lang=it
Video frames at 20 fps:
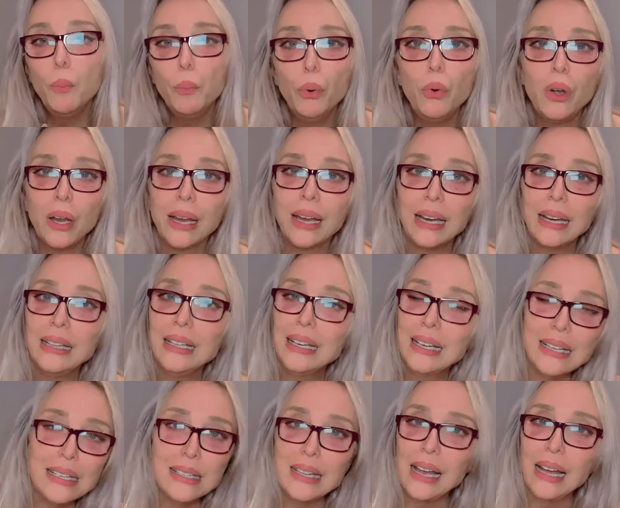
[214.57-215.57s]
Oppure
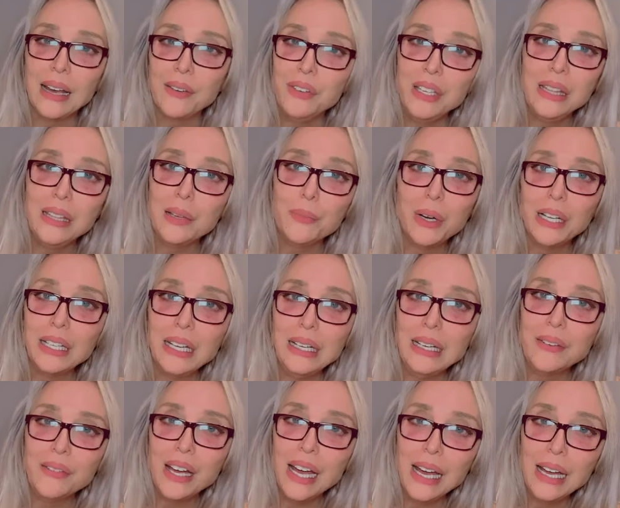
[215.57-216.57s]
credi che sei la vittima
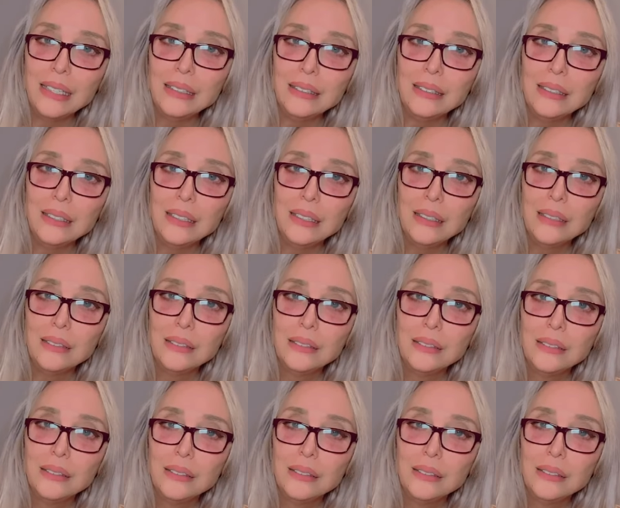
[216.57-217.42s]
degli eventi.